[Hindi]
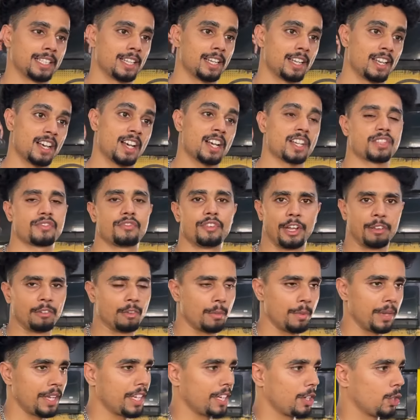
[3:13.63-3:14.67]
था लास्ट वीडियो
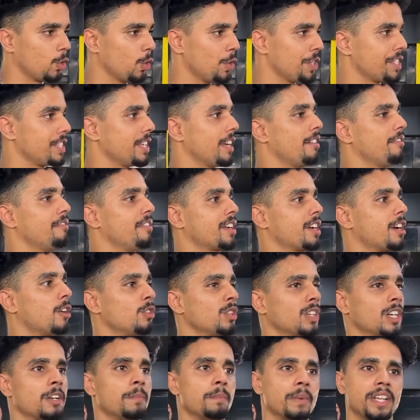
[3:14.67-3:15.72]
में भी कि कोई सी आप
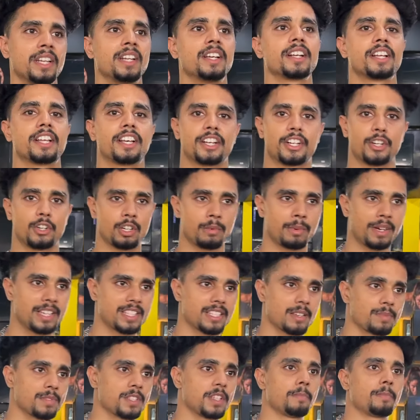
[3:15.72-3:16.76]
वर्कआउट अगर बिगिनर कर रहे हो ना भाई
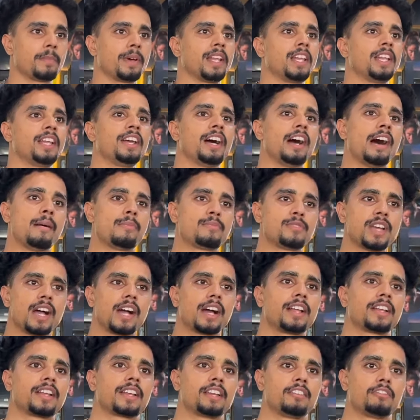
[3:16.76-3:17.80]
सबसे पहले आप
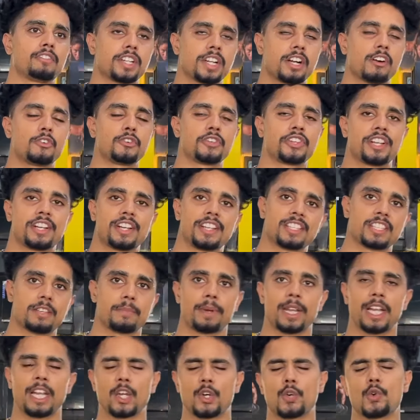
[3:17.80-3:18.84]
जाकर के वर्कआउट करने से
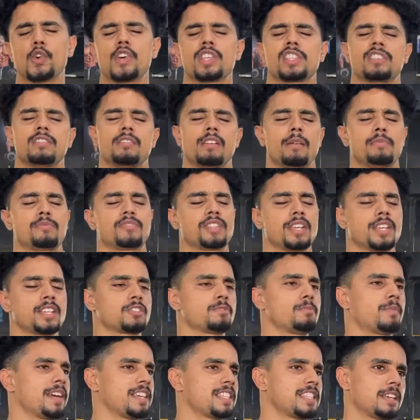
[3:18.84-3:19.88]
पहले कोई सी आप
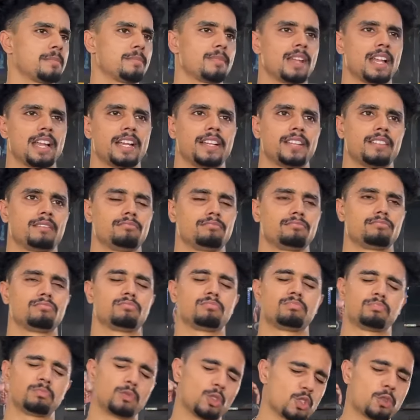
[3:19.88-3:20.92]
चेस्ट बाइसेप लाइट
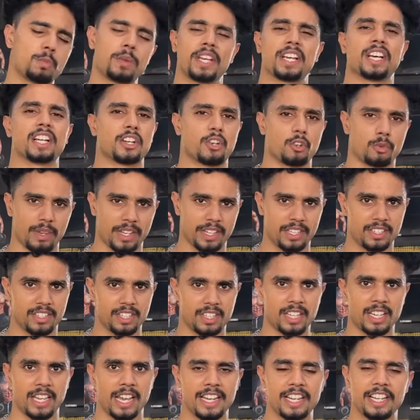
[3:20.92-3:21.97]
कुछ भी कर रहे हो भाई
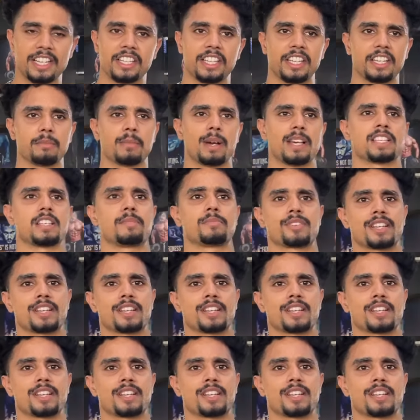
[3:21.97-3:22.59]
ठीक है एनीथिंग बाइसेप